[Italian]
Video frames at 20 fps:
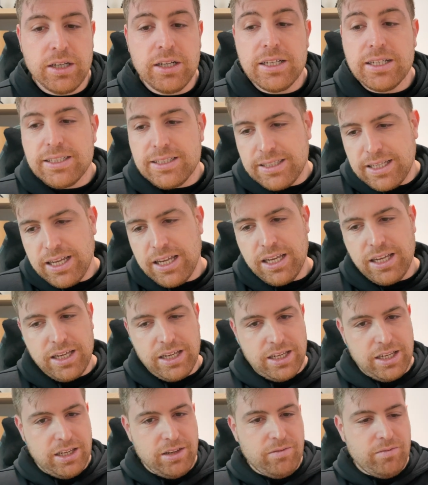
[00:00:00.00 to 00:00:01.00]
Se
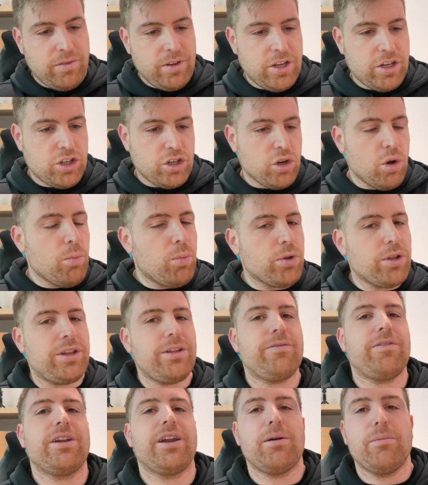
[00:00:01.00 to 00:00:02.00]
invece non potete
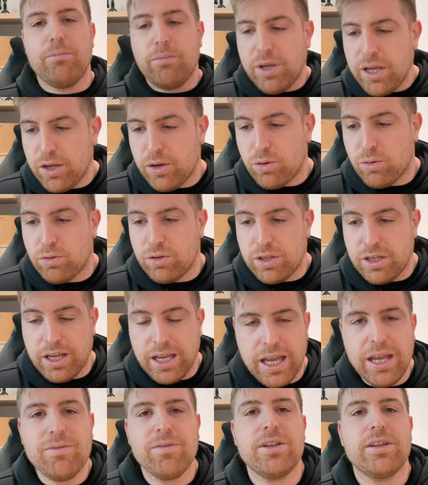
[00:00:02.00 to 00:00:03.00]
fare a meno di
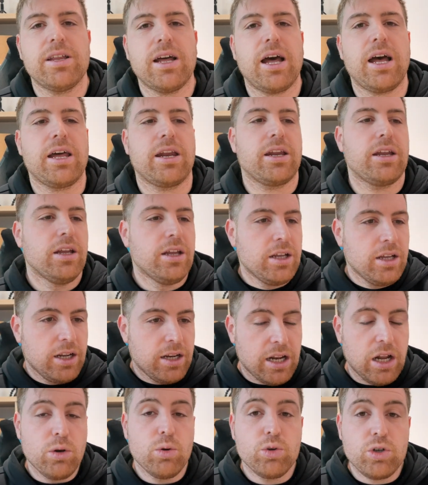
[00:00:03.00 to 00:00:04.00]
evitare
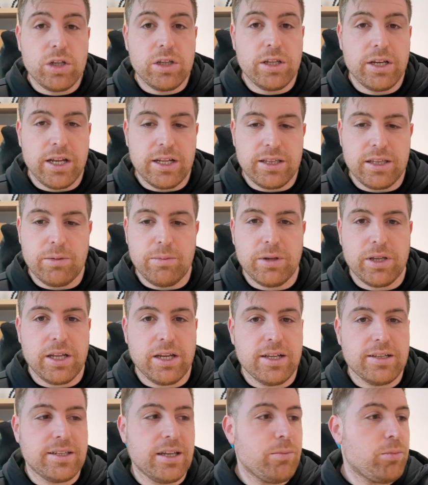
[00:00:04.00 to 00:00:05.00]
la luce diretta perché
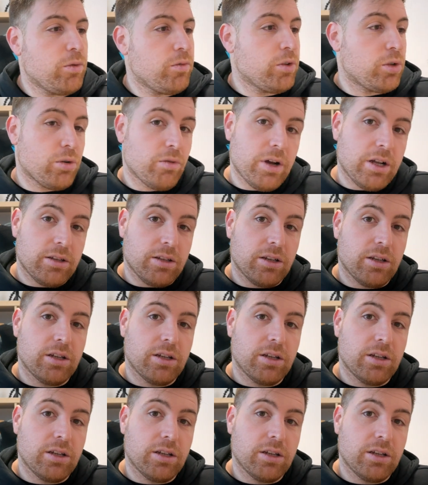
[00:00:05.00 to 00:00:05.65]
ad esempio vi trovate